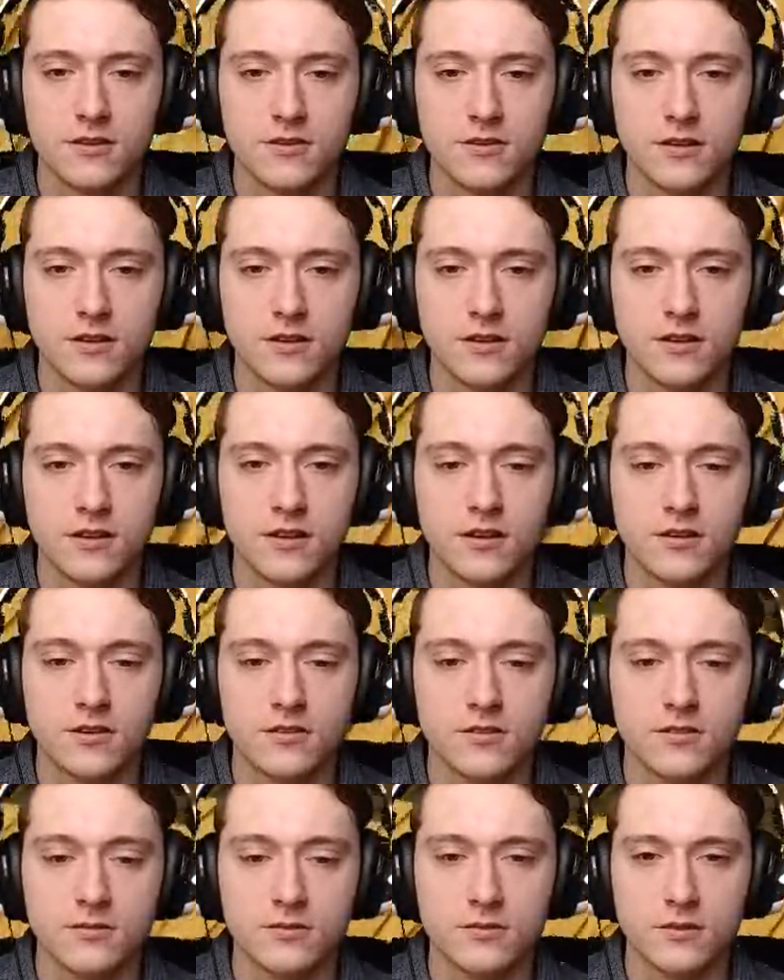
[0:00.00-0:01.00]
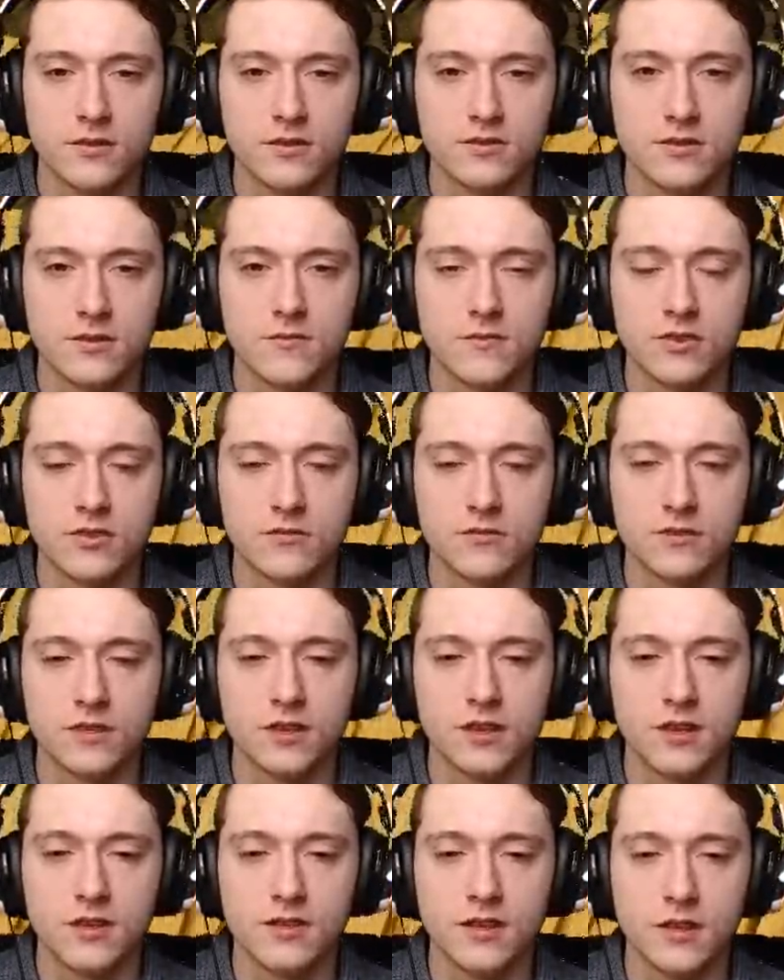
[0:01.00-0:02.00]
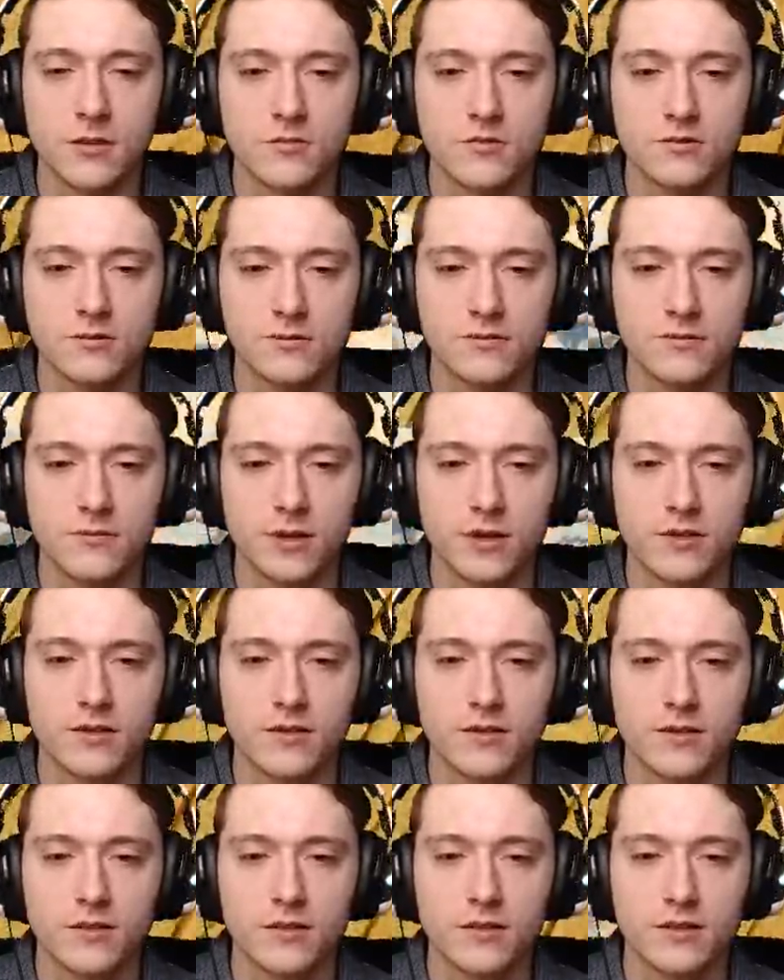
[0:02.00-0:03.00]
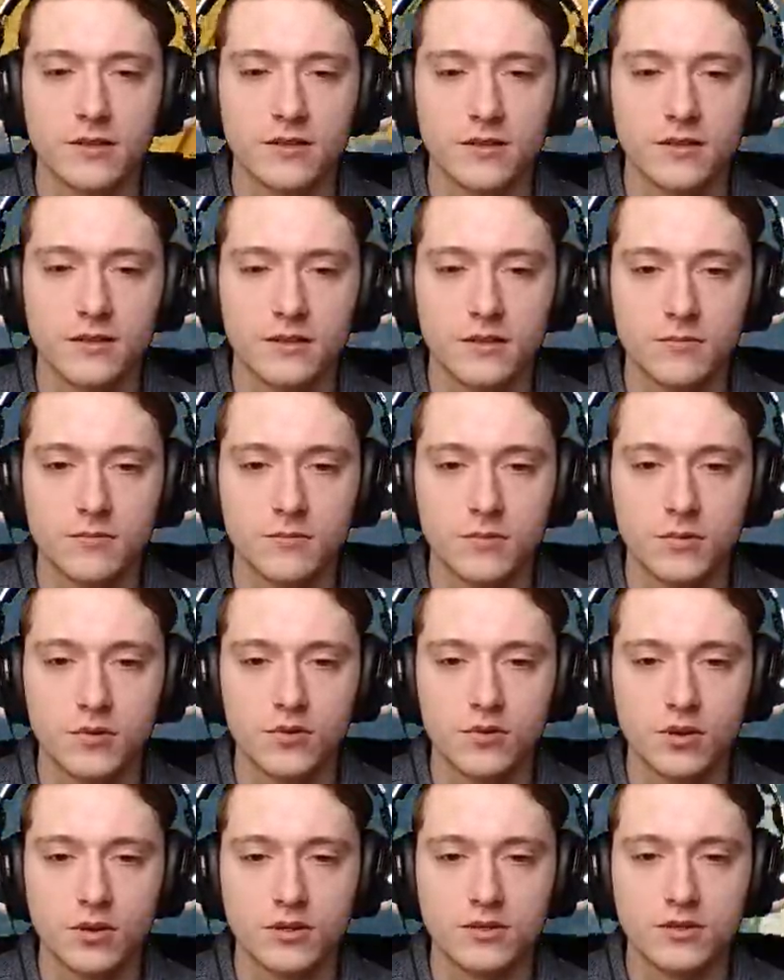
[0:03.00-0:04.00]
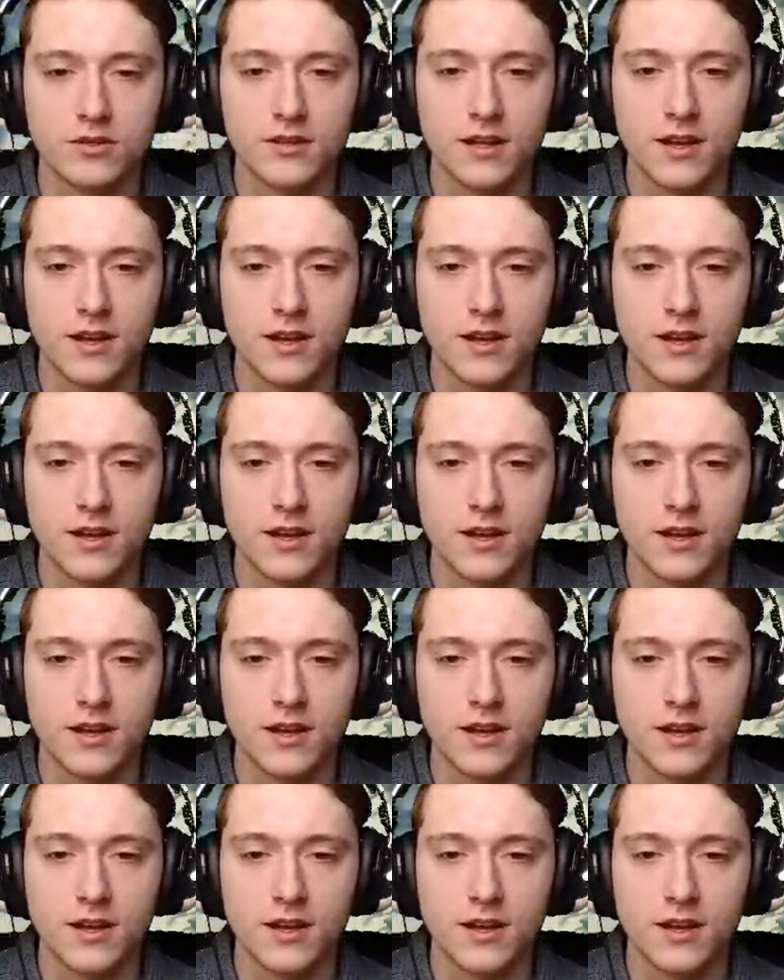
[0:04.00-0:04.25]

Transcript: Doch. So, jetzt haben wir schon wieder keine Treppenstufen mehr. Bedeutet...